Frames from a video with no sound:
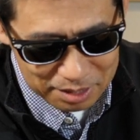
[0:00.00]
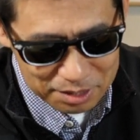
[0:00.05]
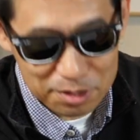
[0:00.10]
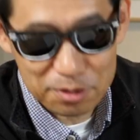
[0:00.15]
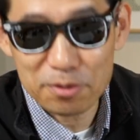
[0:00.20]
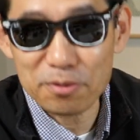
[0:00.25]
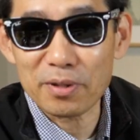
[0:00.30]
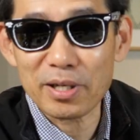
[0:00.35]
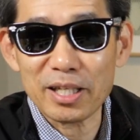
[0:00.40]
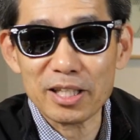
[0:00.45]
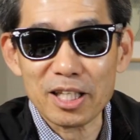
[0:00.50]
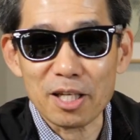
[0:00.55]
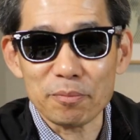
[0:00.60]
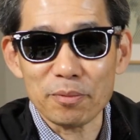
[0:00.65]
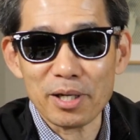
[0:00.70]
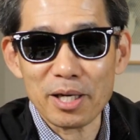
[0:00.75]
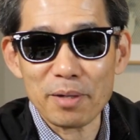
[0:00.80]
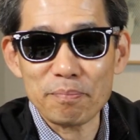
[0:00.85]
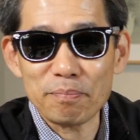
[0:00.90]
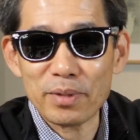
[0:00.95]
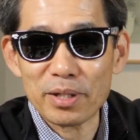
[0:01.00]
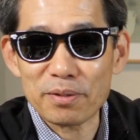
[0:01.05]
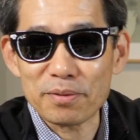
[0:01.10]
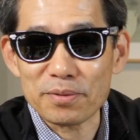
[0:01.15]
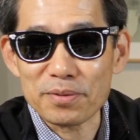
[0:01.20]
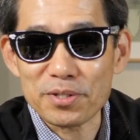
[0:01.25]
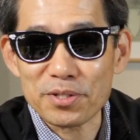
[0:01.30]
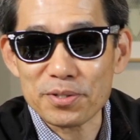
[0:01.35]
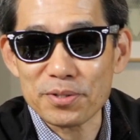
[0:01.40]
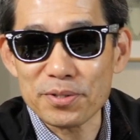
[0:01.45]
10個買っても
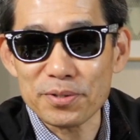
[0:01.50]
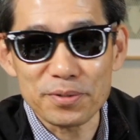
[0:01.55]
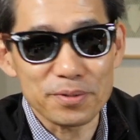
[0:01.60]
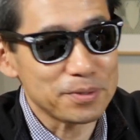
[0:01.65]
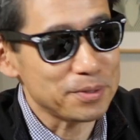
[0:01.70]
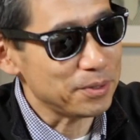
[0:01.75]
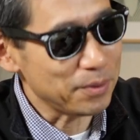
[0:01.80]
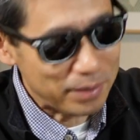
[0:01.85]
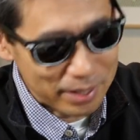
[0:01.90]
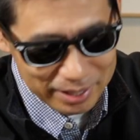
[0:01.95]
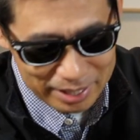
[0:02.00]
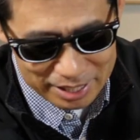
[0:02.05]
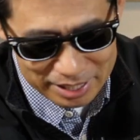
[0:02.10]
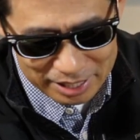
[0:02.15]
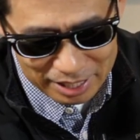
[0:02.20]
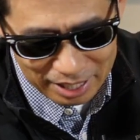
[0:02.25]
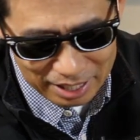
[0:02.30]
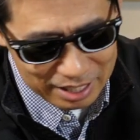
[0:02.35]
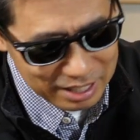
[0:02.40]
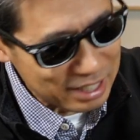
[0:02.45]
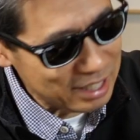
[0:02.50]
814円でした。